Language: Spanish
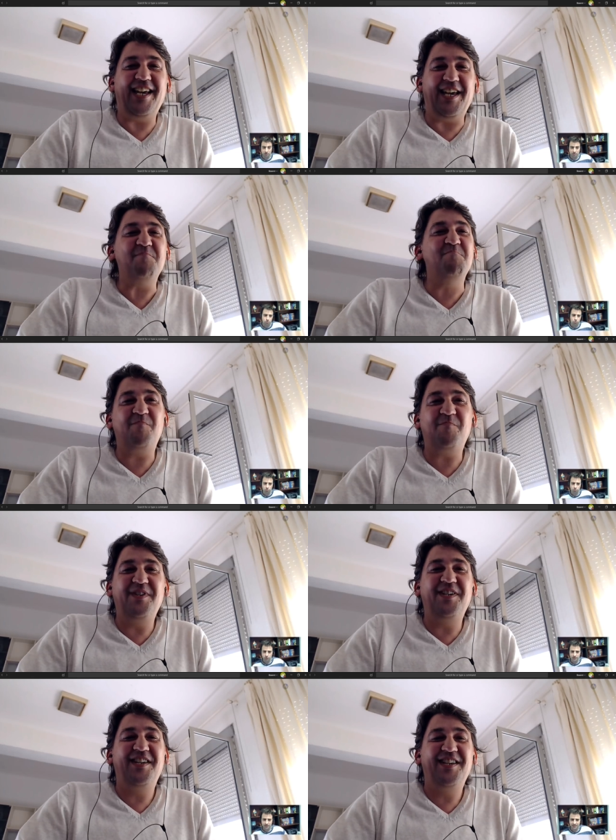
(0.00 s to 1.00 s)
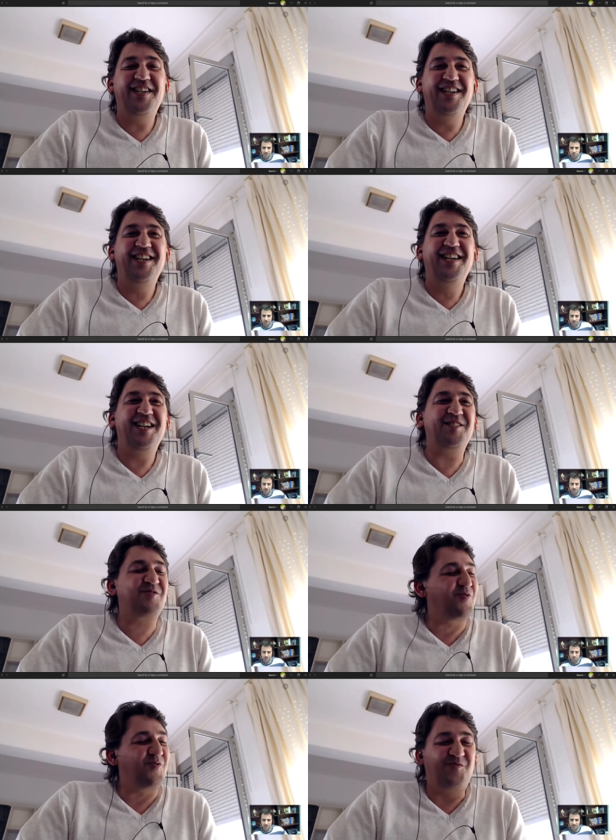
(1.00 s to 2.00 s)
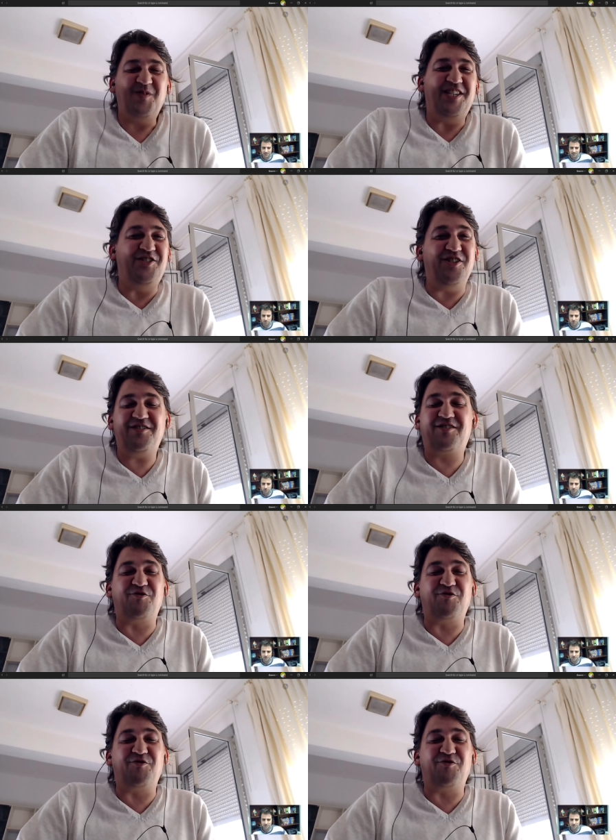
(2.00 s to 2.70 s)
O hacemos un 1 a tres o algo de eso que puede estar ah, curioso.